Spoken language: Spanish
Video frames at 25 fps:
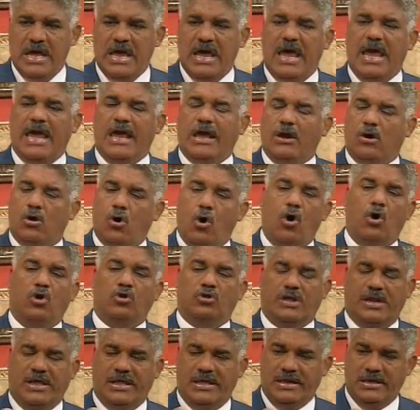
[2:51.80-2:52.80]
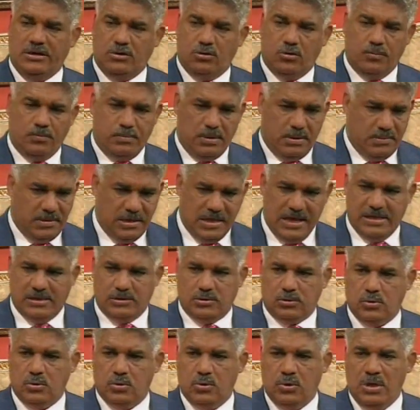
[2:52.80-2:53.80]
en contra del
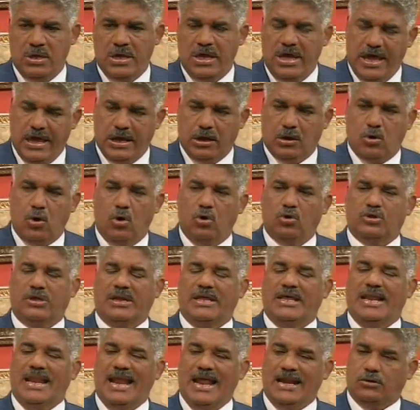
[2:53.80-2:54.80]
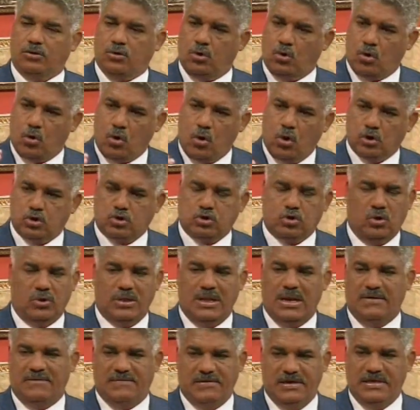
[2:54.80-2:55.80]
incumplimiento, en contra del alto costo de
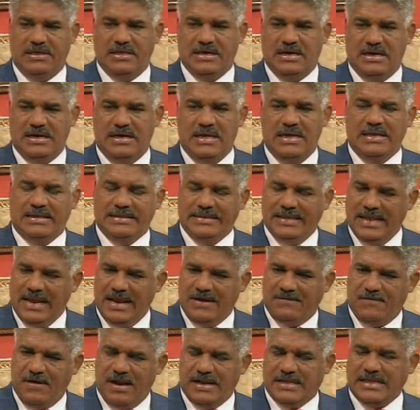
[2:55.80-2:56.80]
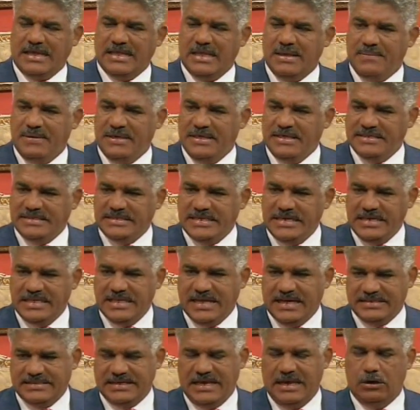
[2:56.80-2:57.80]
la vida, de la falta de
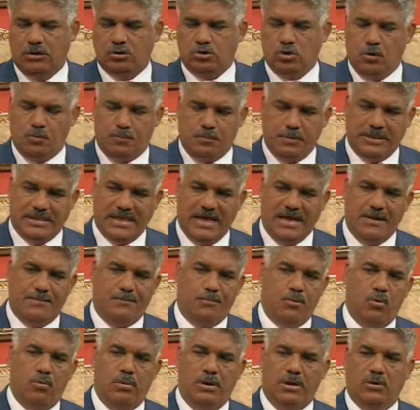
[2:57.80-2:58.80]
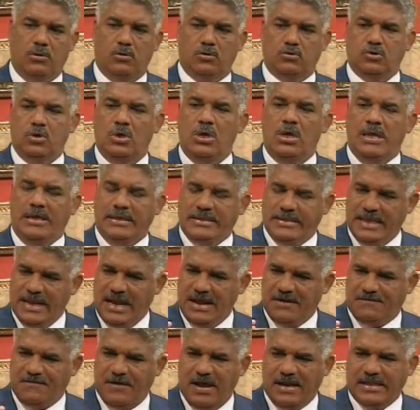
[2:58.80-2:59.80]
medicinas en los hospitales públicos, de
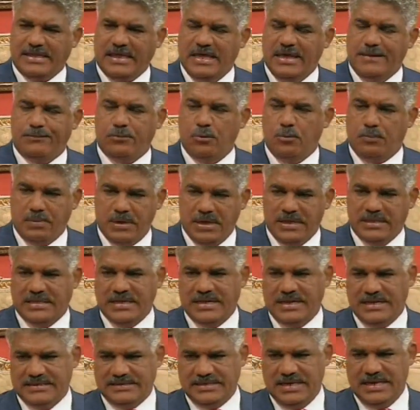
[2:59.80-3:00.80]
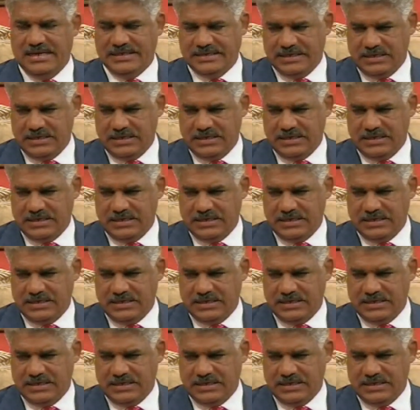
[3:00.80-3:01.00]
la falta de pupitres en las